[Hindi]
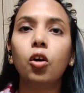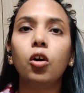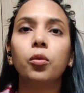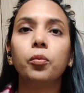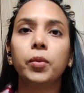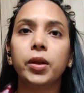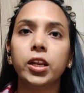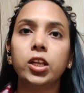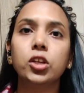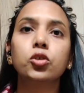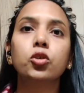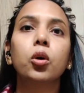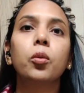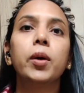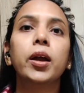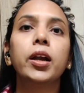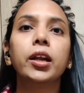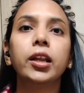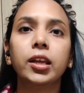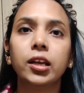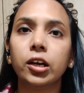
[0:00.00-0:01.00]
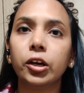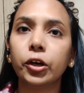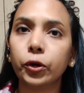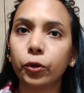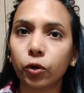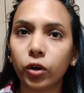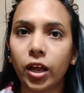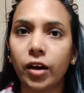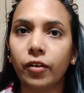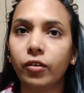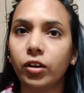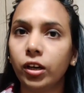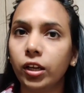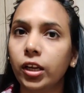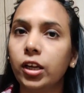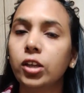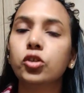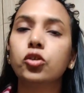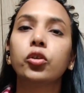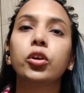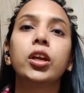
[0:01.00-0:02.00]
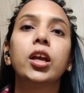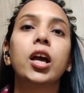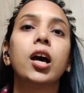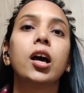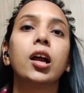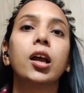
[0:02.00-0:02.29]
और मेरी जॉब है टीयर टू लेवल की जो कि